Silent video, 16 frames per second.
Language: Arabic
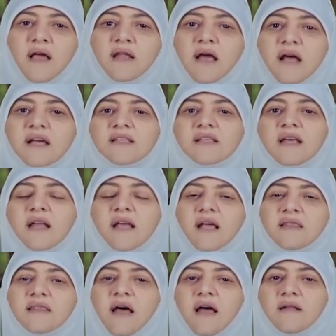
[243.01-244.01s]
انك كتير
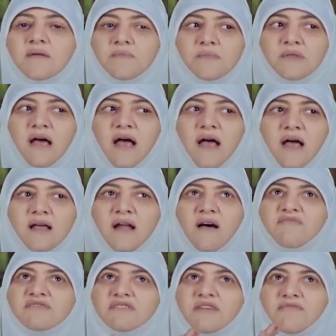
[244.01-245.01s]
جدا ده
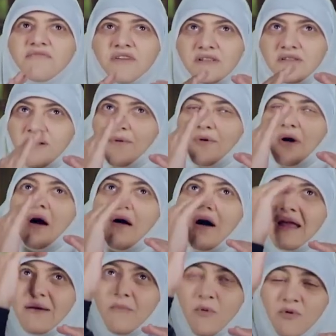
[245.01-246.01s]
رقف سفع التر...
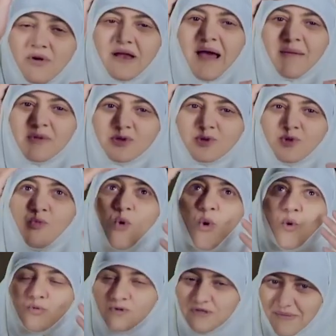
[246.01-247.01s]
اه انا ممكن اعمل
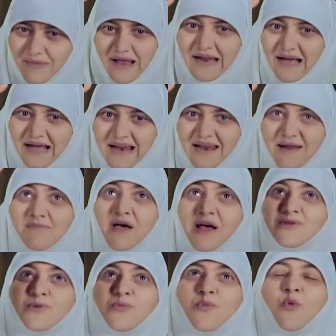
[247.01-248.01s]
طموح وزي ما احنا اتكلمنا
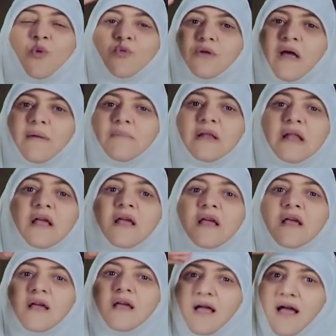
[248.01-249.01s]
على الطموح ونعمل
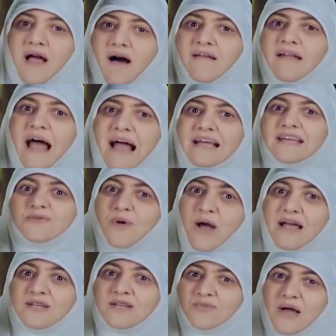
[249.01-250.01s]
ها آه، انا عايز
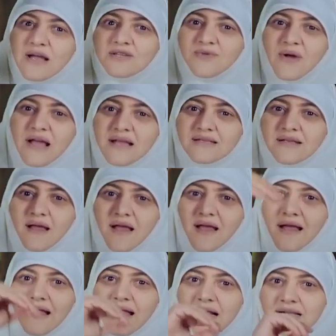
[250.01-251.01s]
وعايز وعايز وعايز
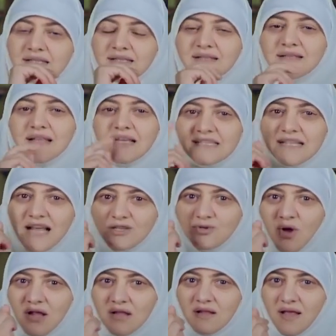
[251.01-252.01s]
لكن ده سلاح
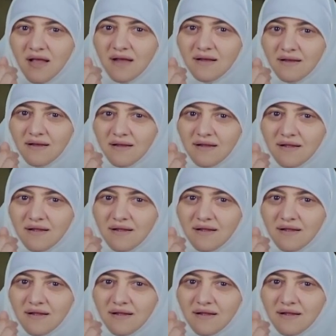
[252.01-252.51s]
ذو حدين